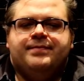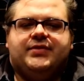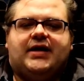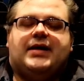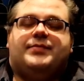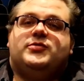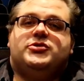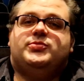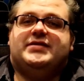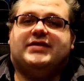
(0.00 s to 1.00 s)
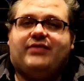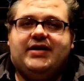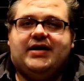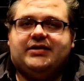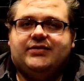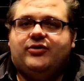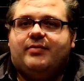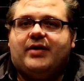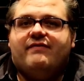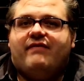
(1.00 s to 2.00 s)
Da gab es zum Beispiel jetzt an Weihnachten den
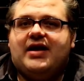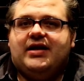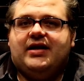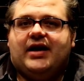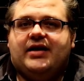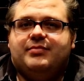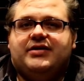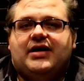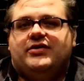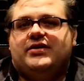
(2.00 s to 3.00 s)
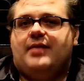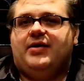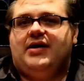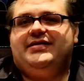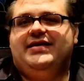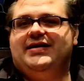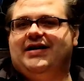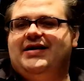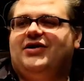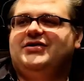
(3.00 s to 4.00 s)
wunderbaren Violent Night mit David Harper als Santa
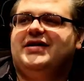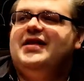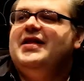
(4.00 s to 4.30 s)
Claus.